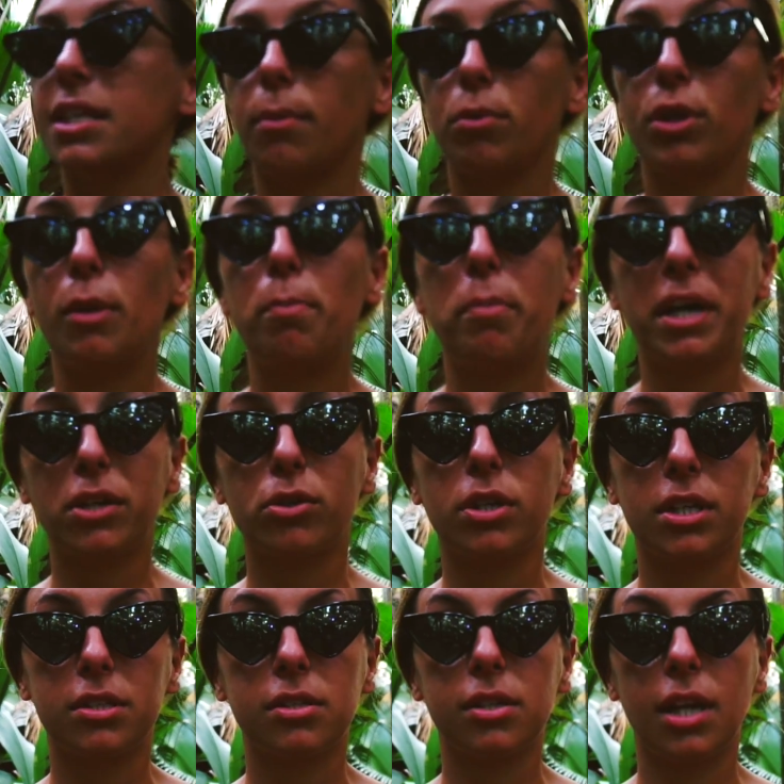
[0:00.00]
siamo nel Parco
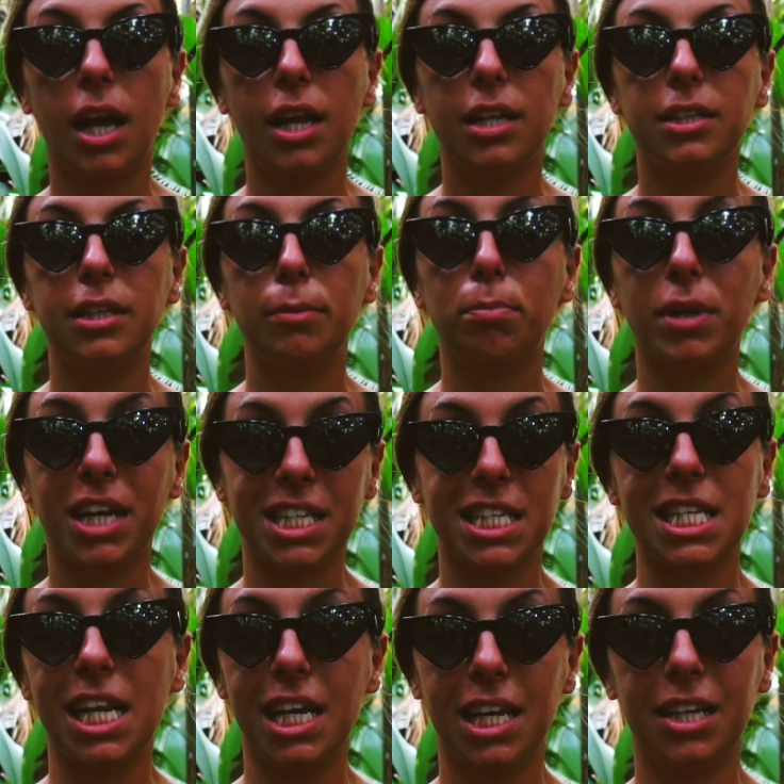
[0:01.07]
Nazionale di
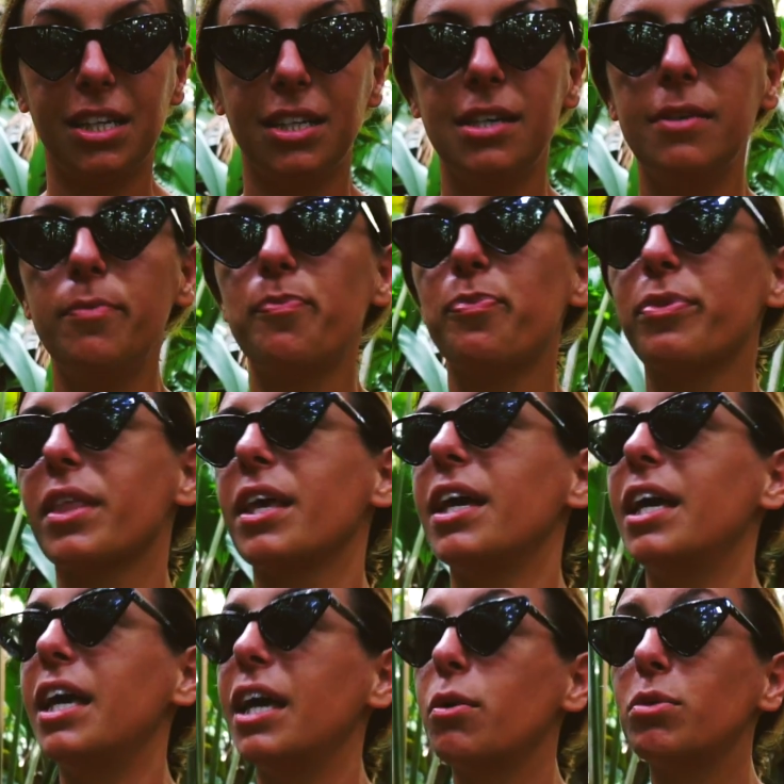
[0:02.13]
Praslin
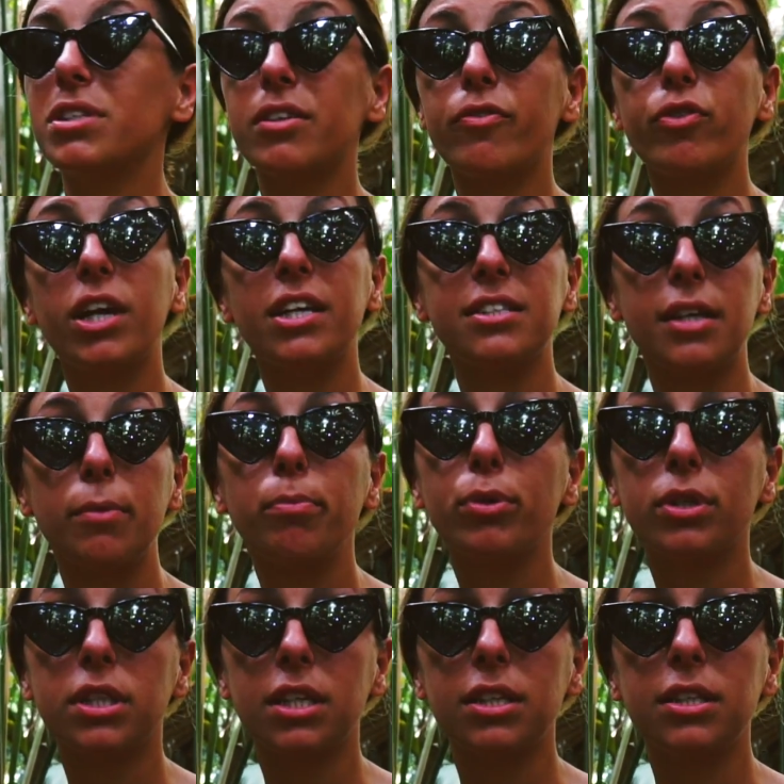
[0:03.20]
e questa foresta è
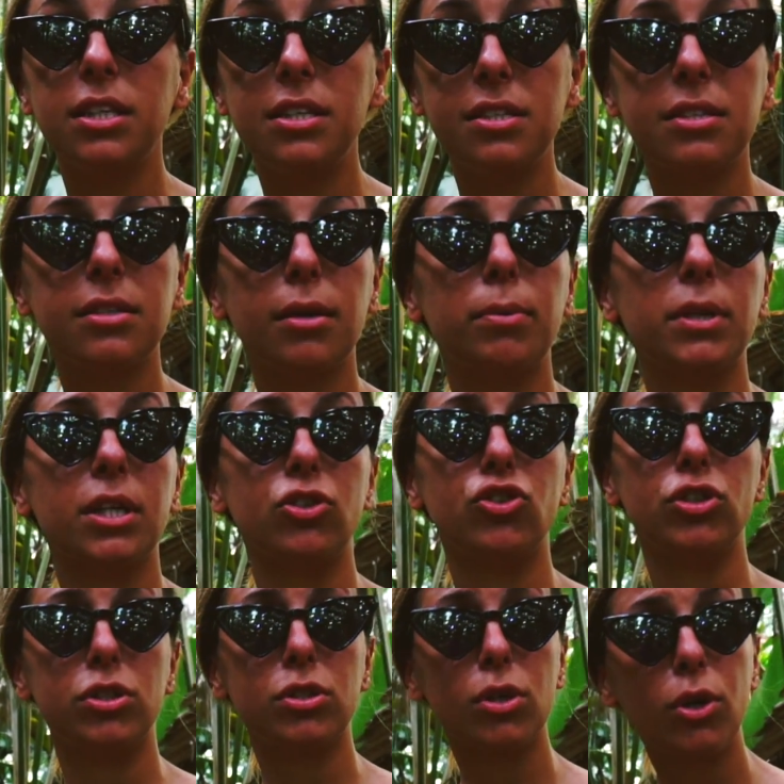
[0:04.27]
importantissima perché
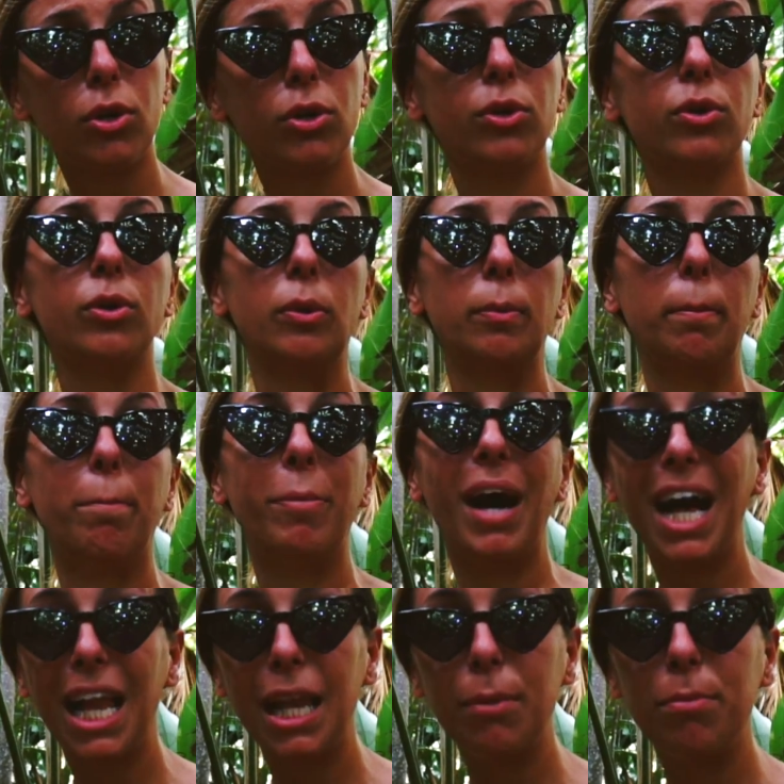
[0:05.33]
ci sono
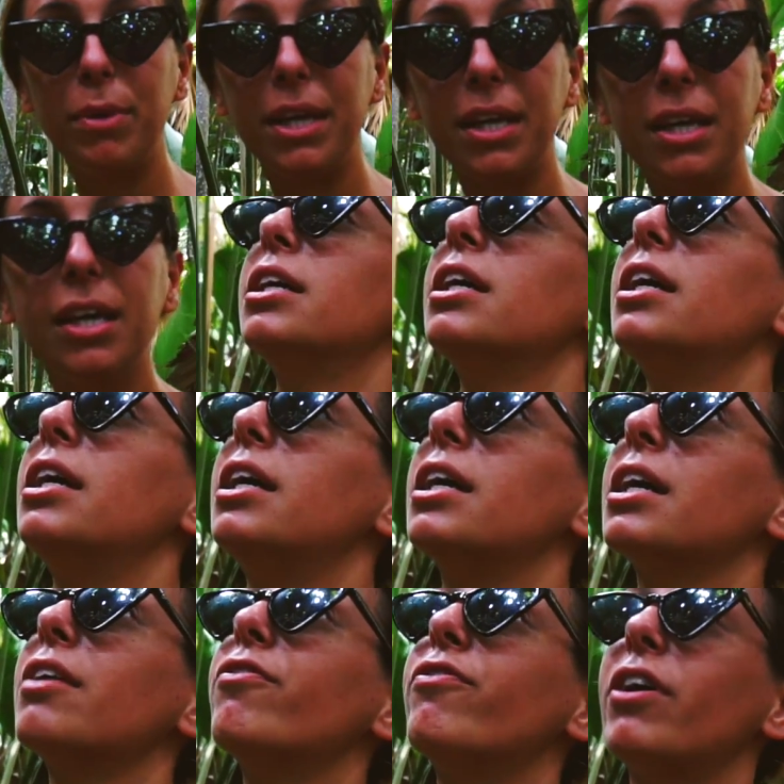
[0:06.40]
palme
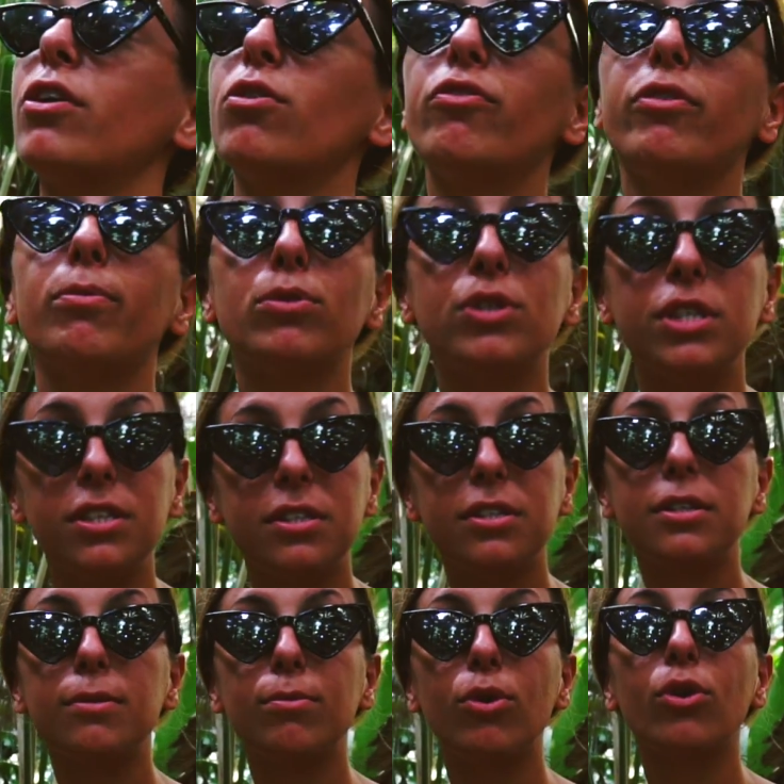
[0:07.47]
eh, che fanno il
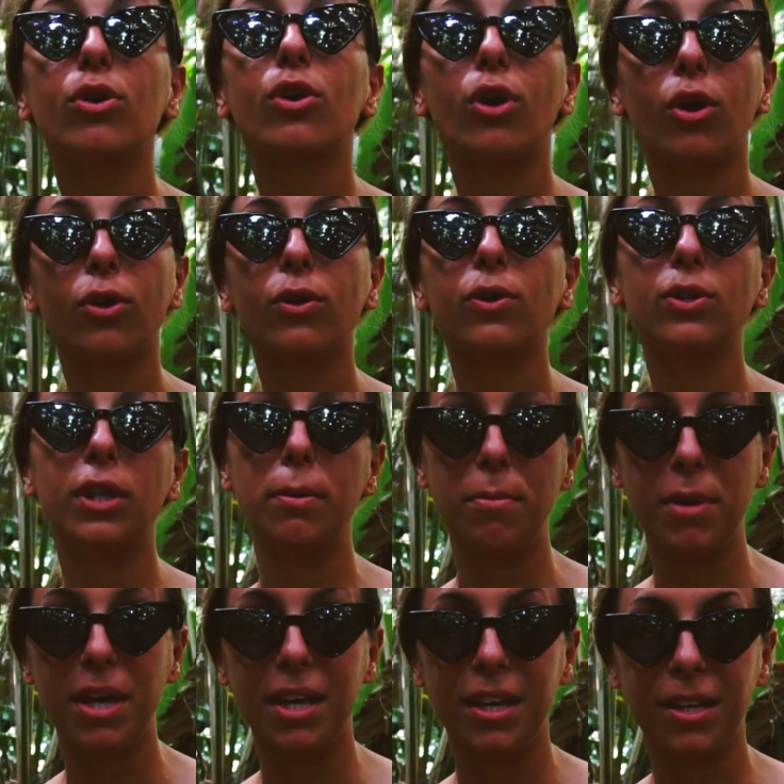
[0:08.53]
famosissimo cocco de
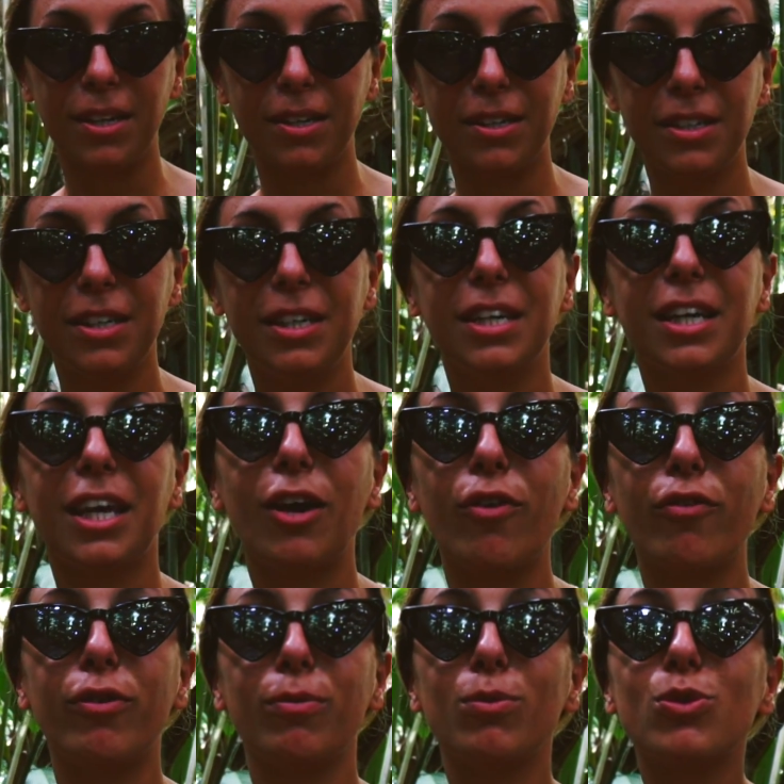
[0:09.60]
mer, che è
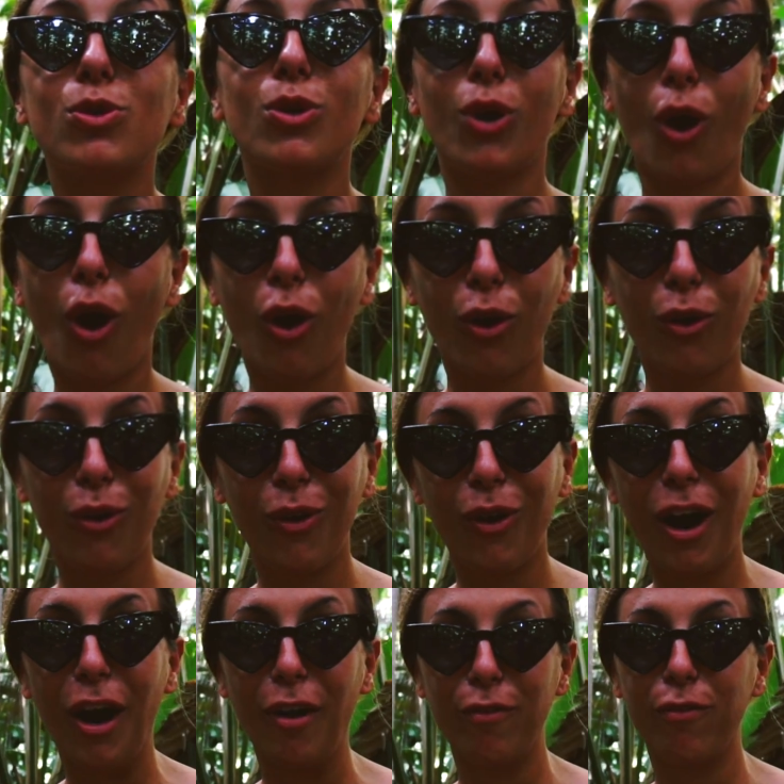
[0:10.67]
un famoso
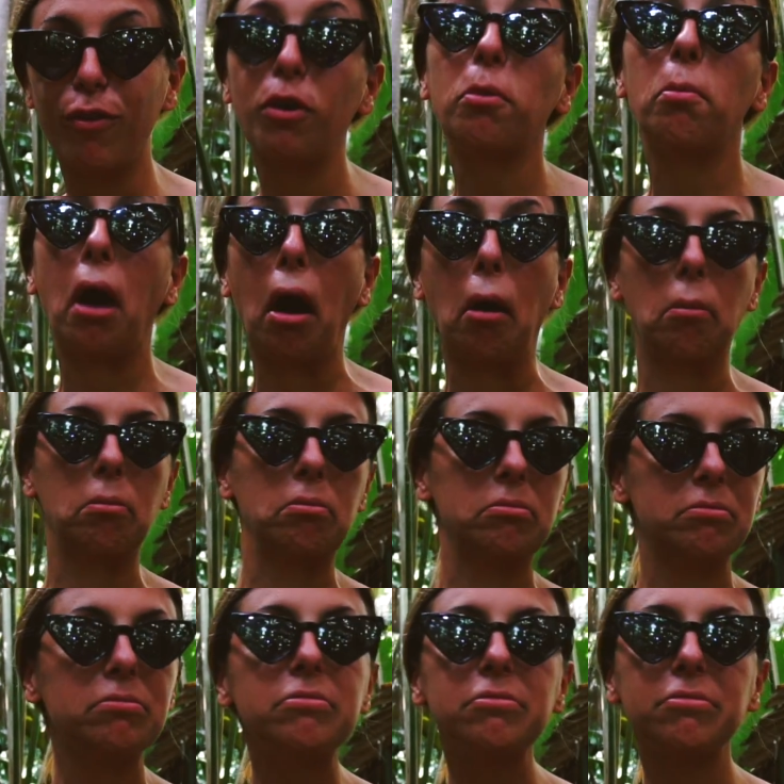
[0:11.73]
cocco a forma
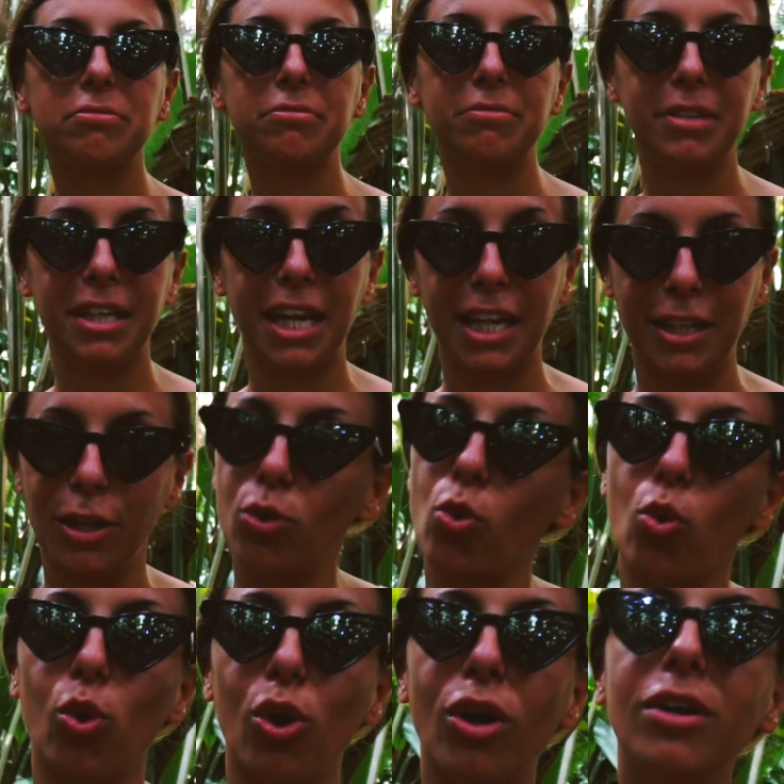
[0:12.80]
direi di
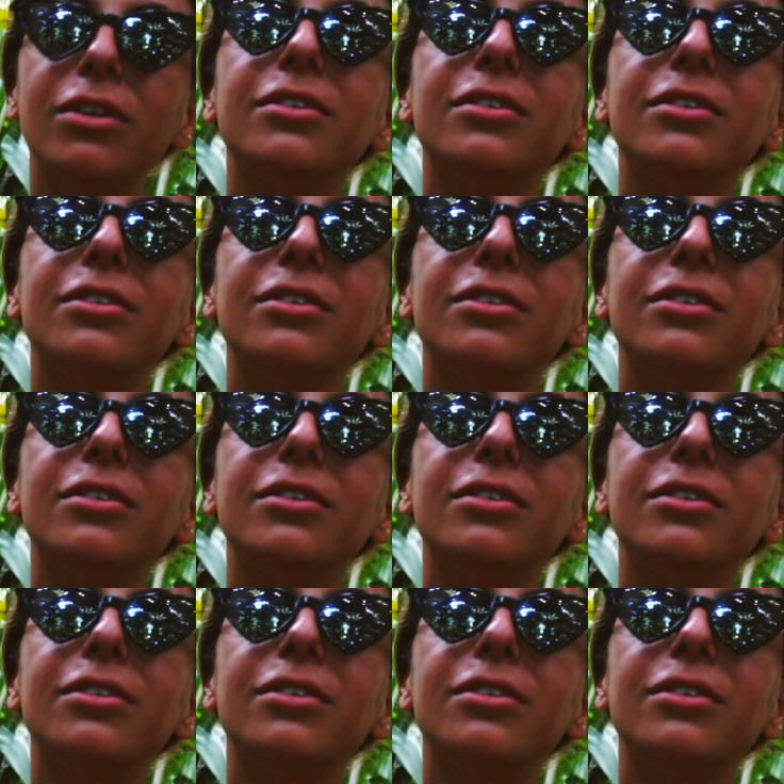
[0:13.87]
culo